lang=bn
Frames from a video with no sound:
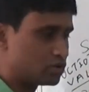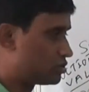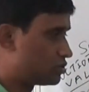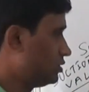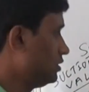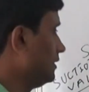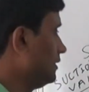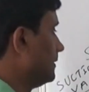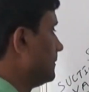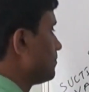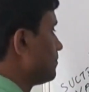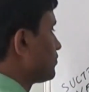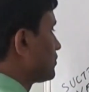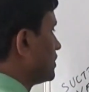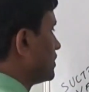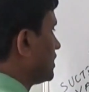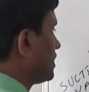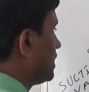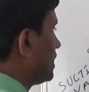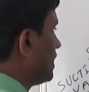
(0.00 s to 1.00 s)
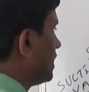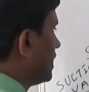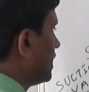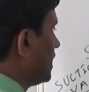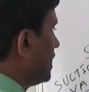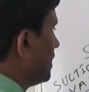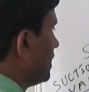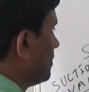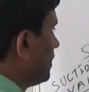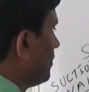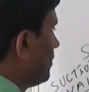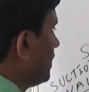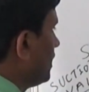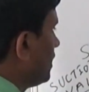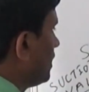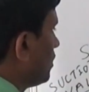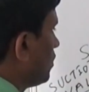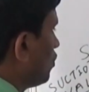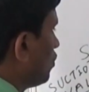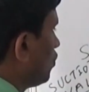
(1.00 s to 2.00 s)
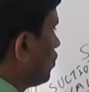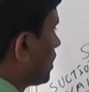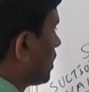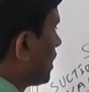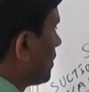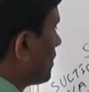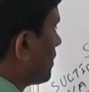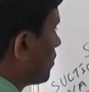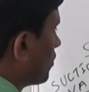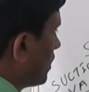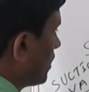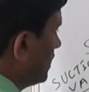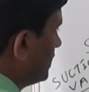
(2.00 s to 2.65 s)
মতন যেটা এভাবে উঠানামা করে